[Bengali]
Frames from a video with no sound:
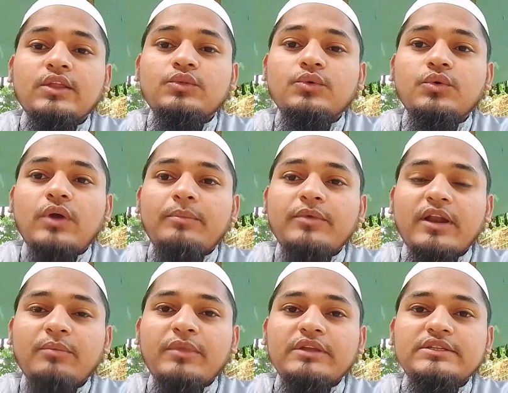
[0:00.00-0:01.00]
তো
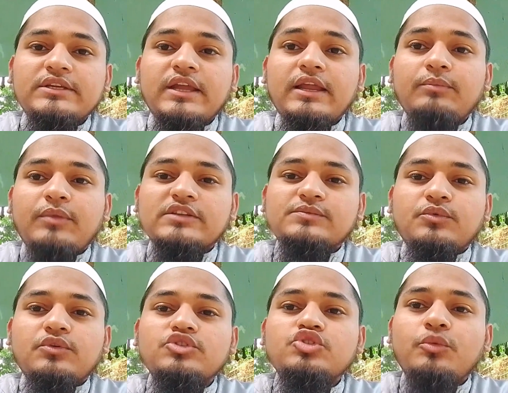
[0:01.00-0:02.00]
আপনারা মেডিকেল
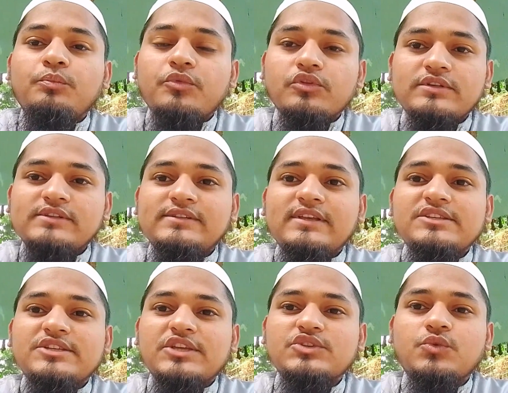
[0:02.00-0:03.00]
পাসপোর্ট সব প্রসেসিং
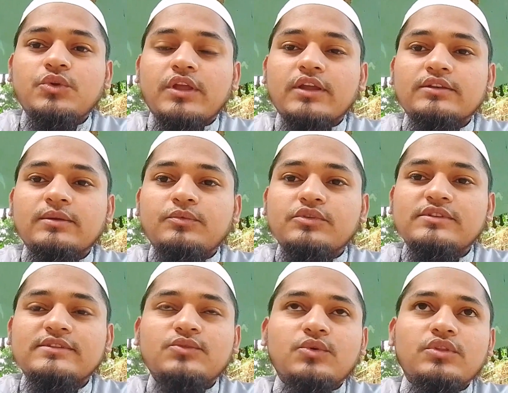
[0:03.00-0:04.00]
শেষ করে একটা
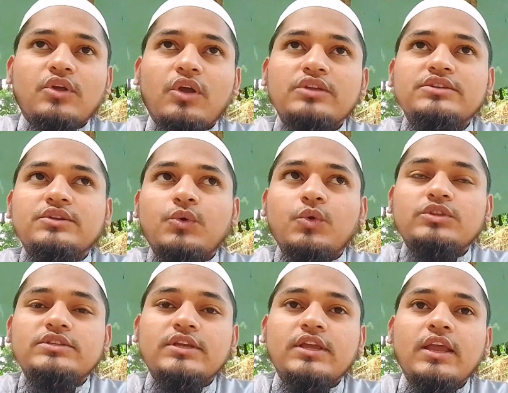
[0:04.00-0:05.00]
প্রসেস করতে হয় সেটা
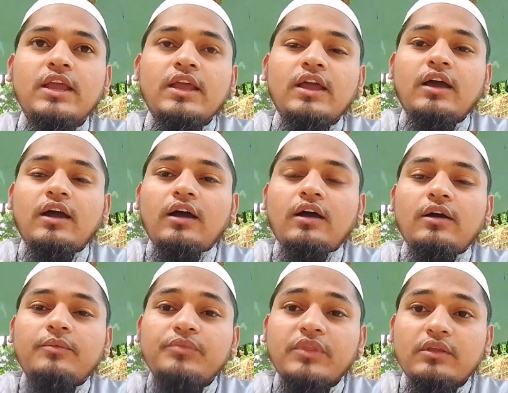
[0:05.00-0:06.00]
হচ্ছে
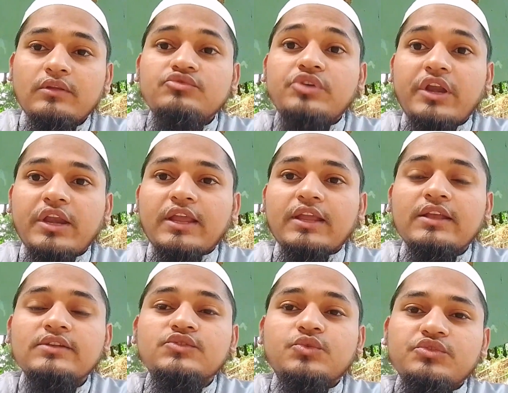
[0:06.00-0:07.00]
ট্রেনিং
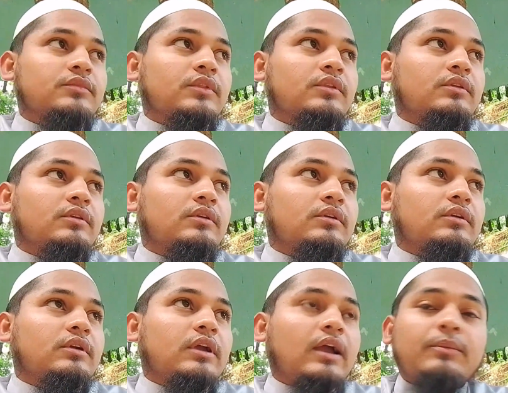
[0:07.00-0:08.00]
সো
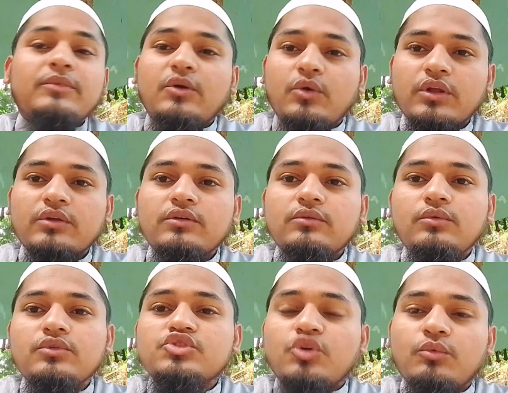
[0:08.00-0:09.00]
আমরা
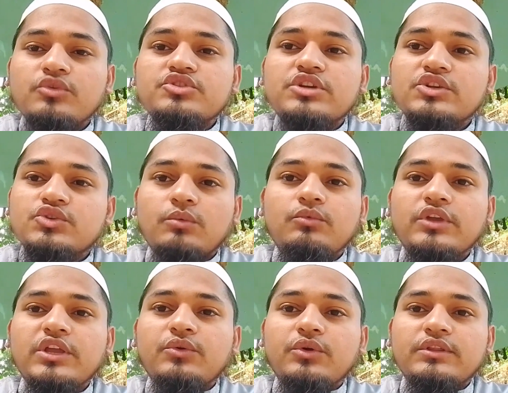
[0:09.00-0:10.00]
অনেকগুলো সমস্যার
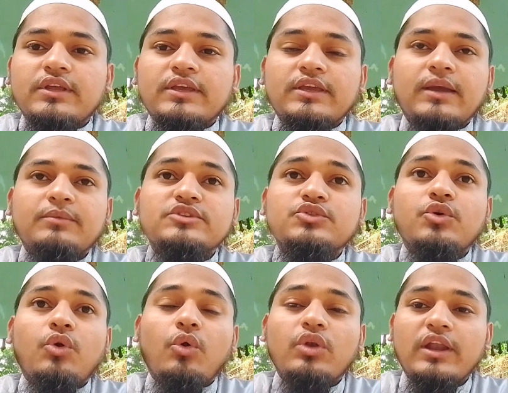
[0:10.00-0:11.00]
সম্মুখীন হয়ে থাকি আমরা
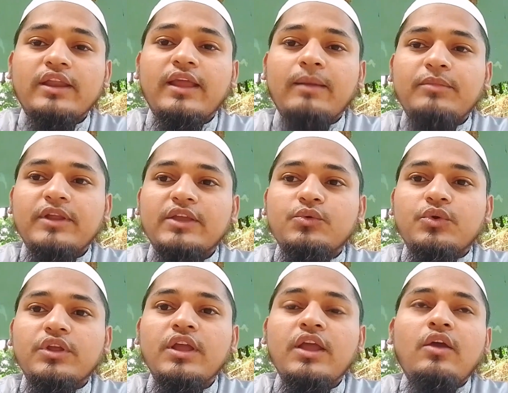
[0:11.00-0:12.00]
যখন অনলাইনে অ্যাপ্লাই
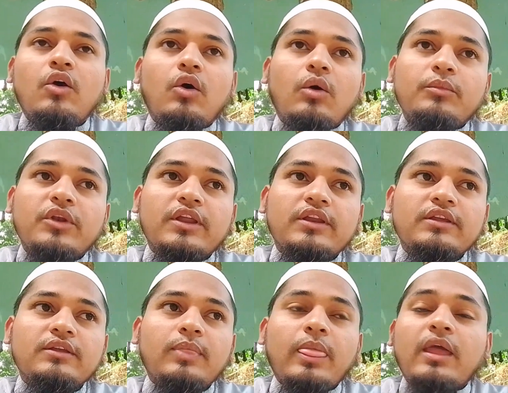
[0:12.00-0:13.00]
করি অনলাইনে